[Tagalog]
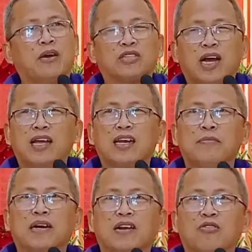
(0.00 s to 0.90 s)
kay usahay
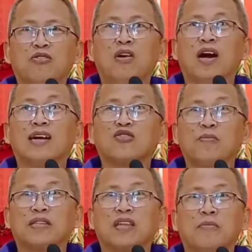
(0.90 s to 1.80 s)
ra ba karono ang
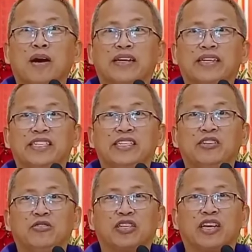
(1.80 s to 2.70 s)
ato bitang mga
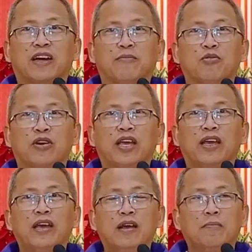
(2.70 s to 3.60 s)
decisions kinabuhi
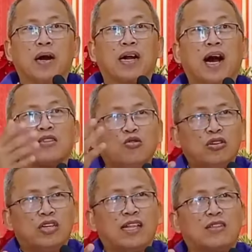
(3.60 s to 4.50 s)

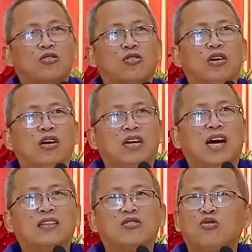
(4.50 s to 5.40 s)
maghatod nato
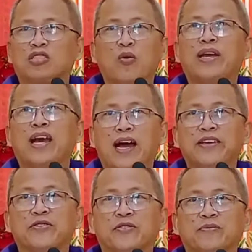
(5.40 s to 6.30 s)
ngadto sa way
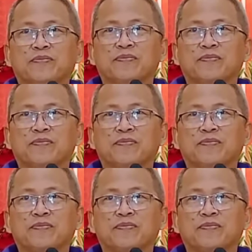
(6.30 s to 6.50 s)
ayo